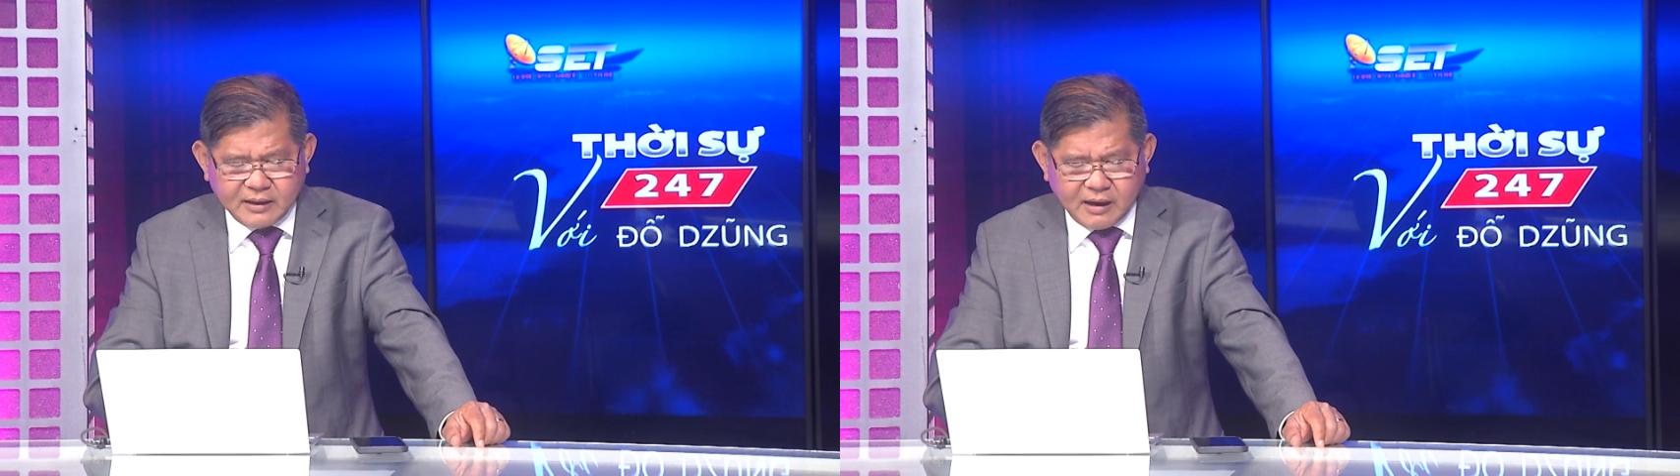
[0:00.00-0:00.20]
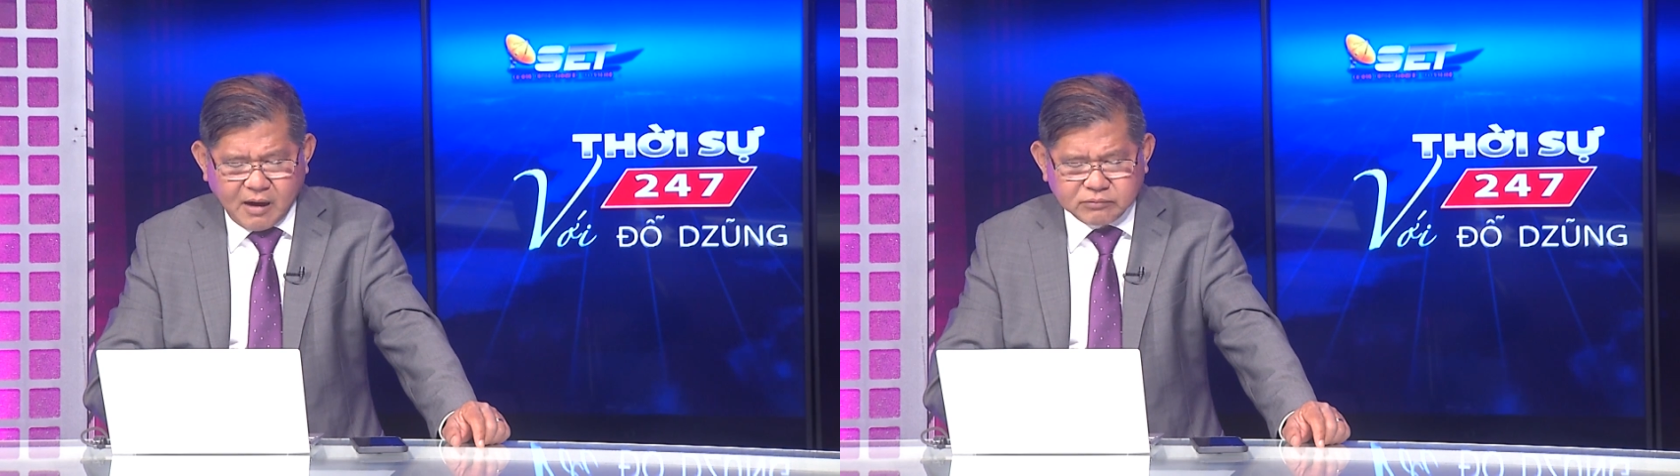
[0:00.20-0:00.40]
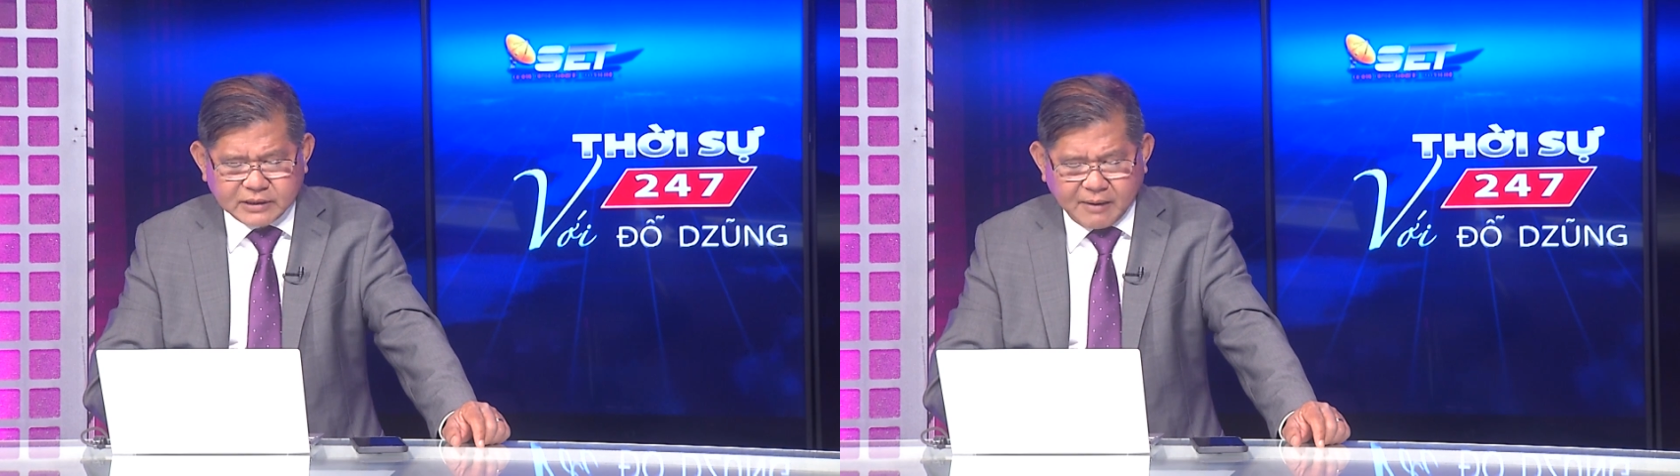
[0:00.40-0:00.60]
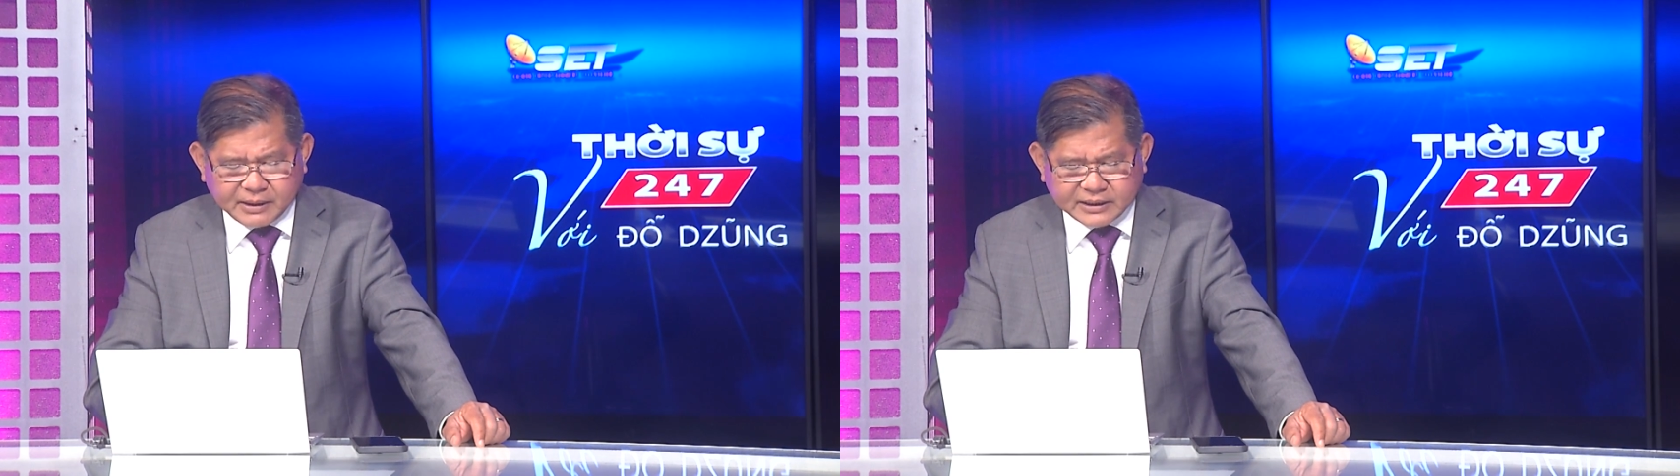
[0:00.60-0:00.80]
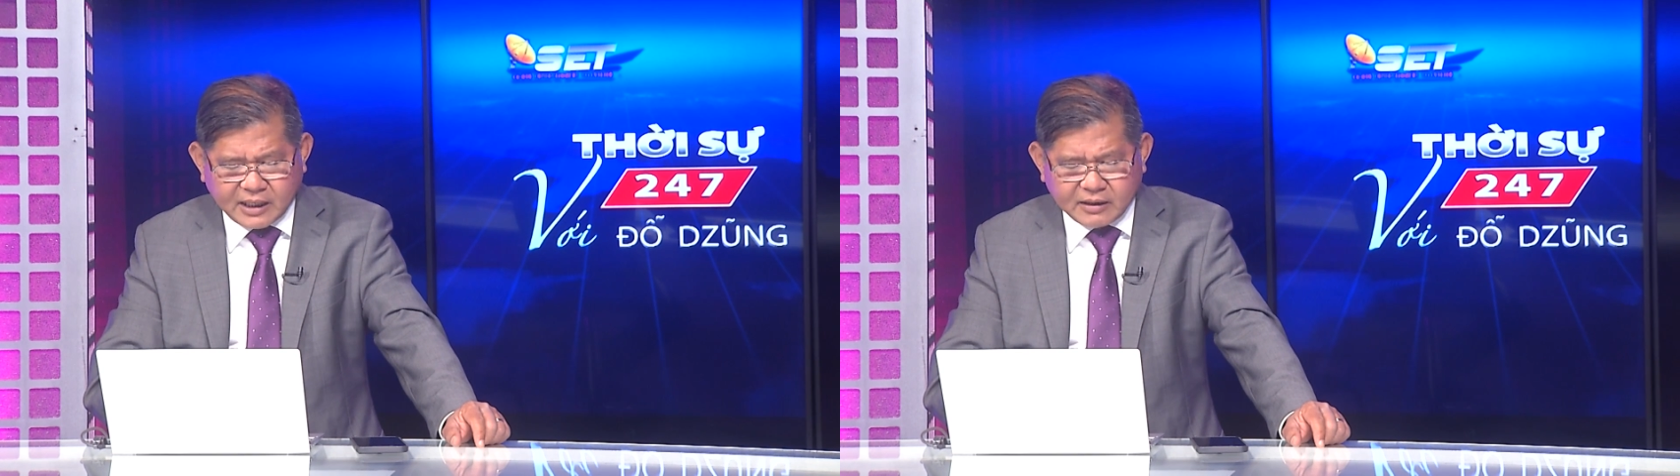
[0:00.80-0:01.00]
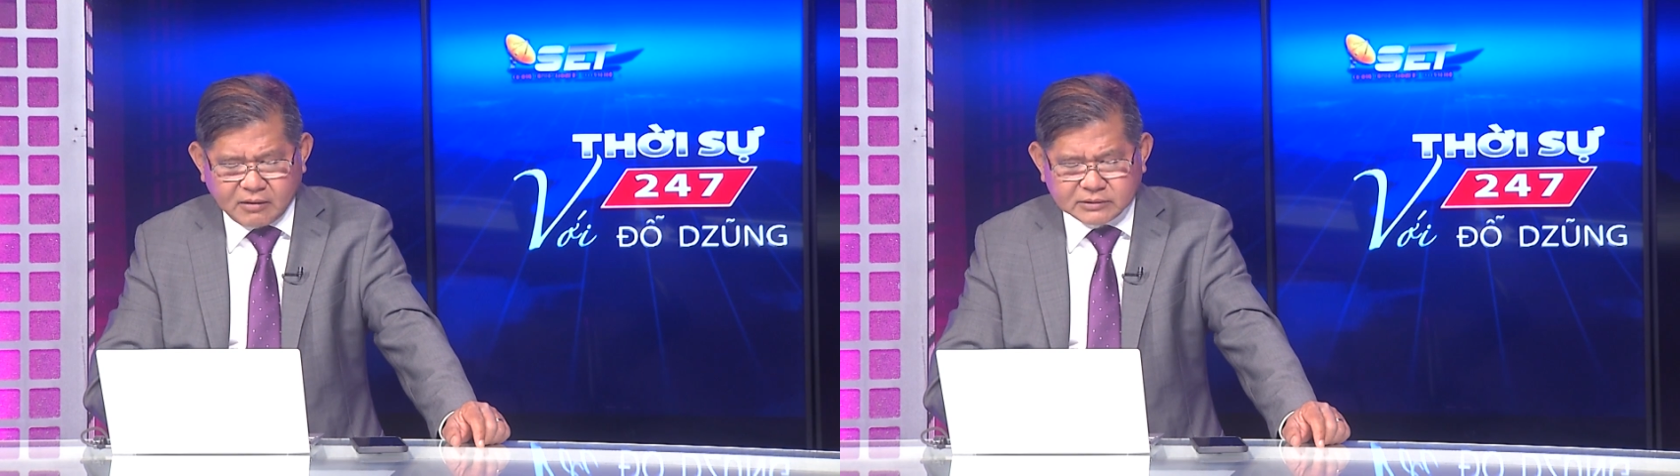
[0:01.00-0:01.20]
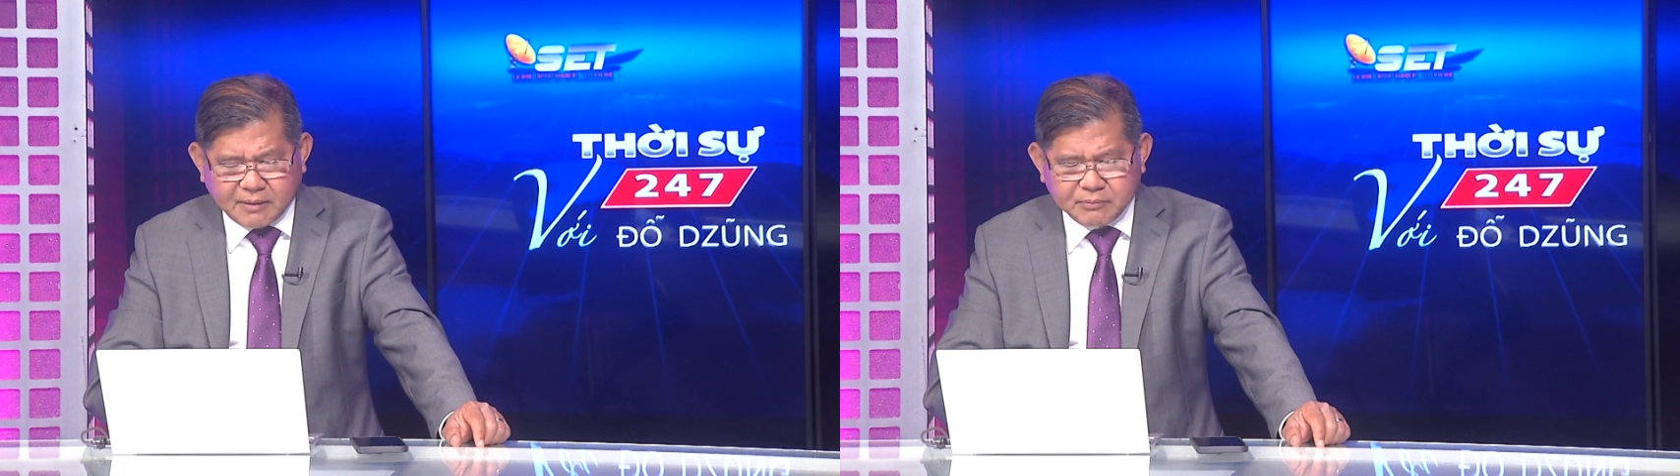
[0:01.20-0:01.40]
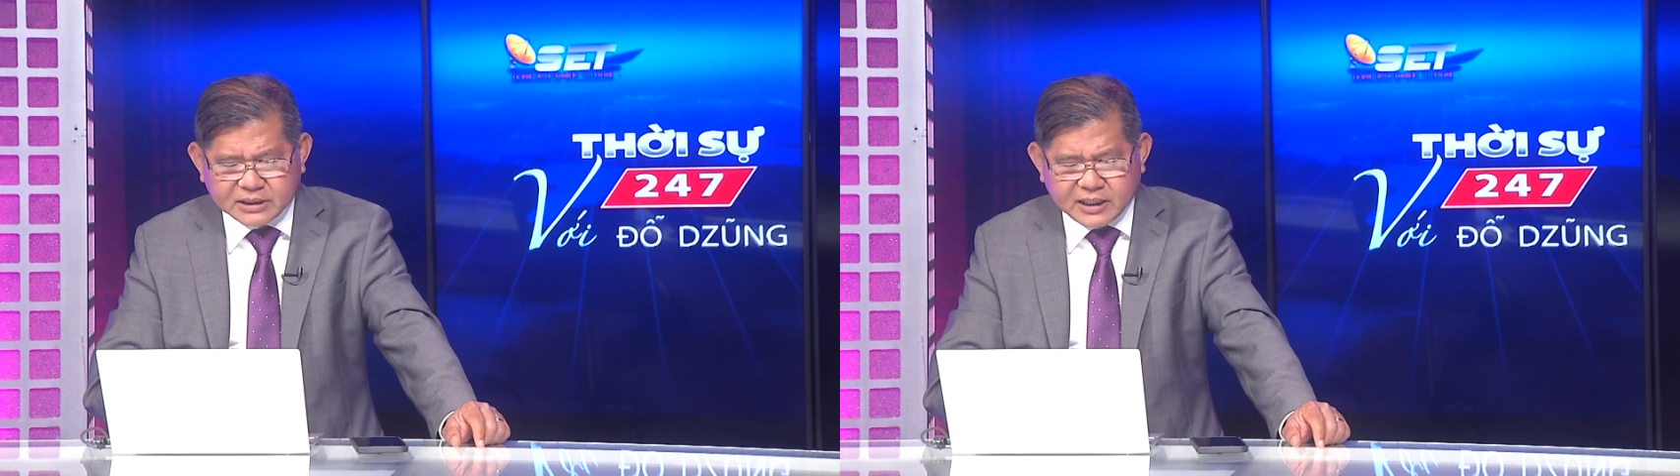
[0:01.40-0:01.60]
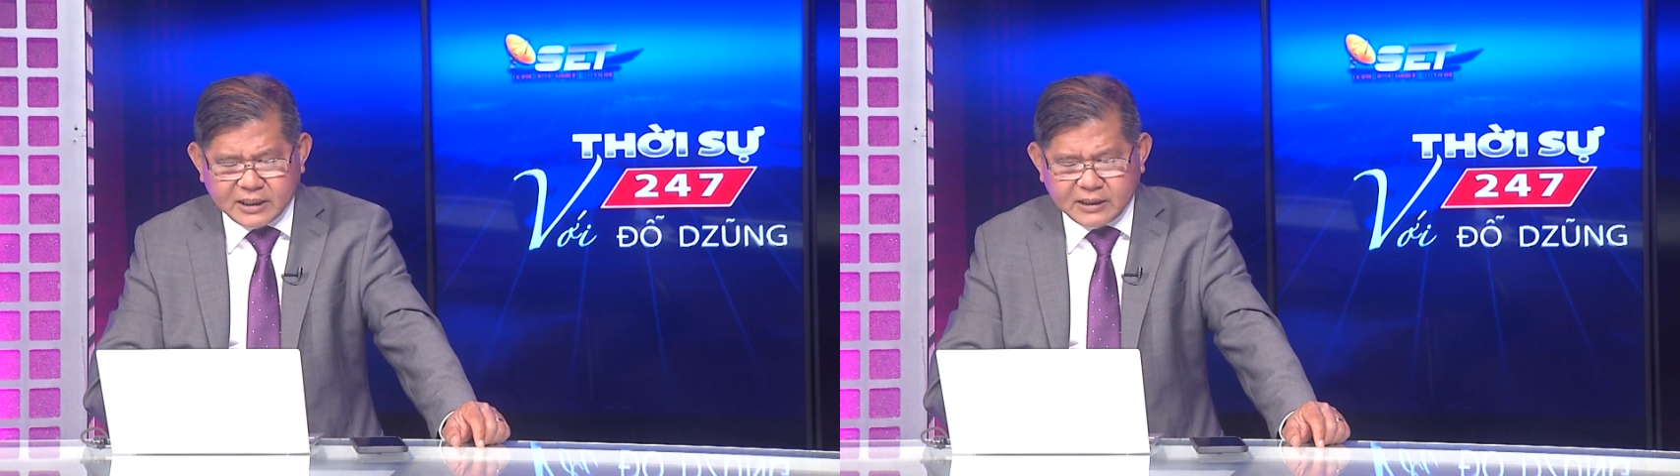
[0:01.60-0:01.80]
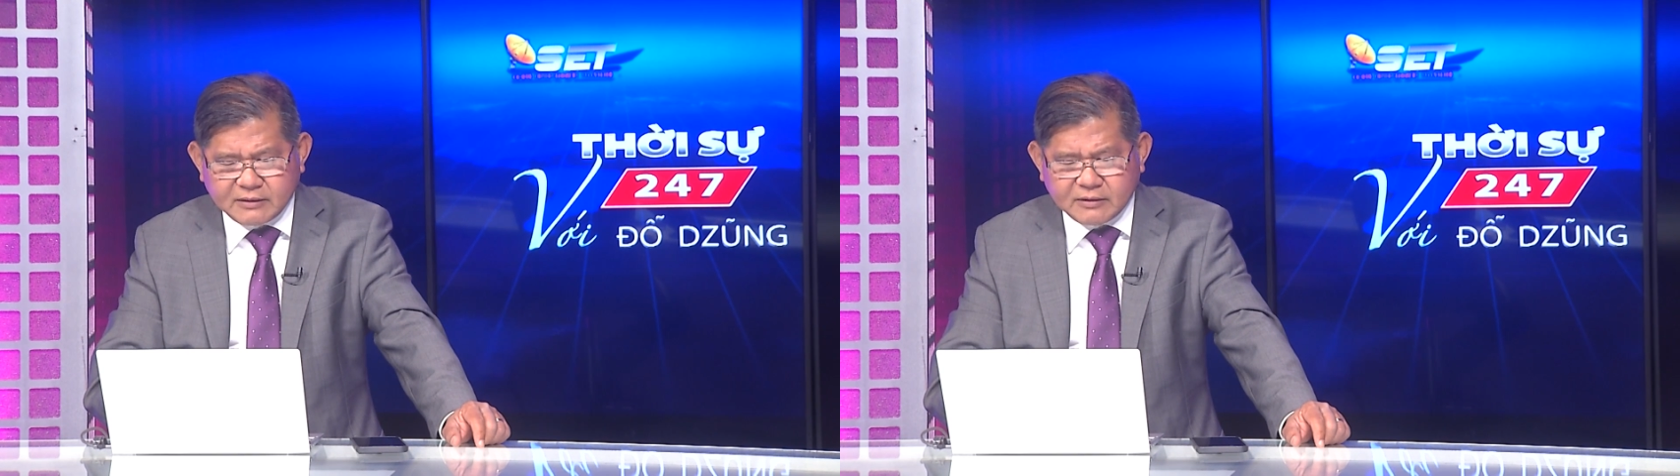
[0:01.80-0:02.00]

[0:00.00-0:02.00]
ông ra mặt trận, ông thăm binh sĩ